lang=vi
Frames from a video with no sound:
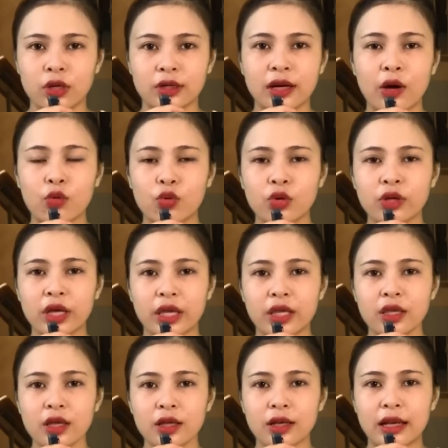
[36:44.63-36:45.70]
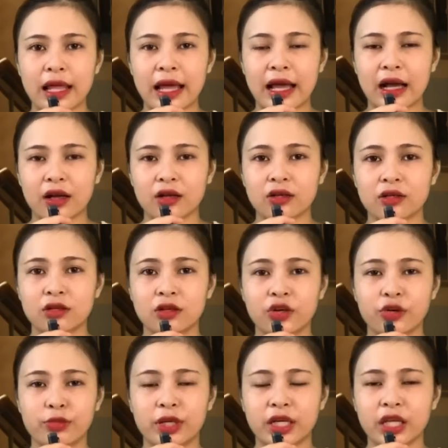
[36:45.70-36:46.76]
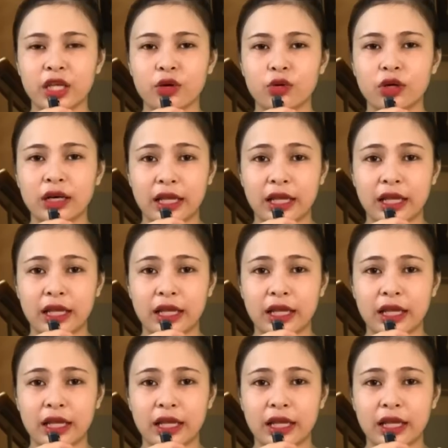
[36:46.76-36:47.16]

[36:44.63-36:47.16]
đâu có nghĩ là người mình yêu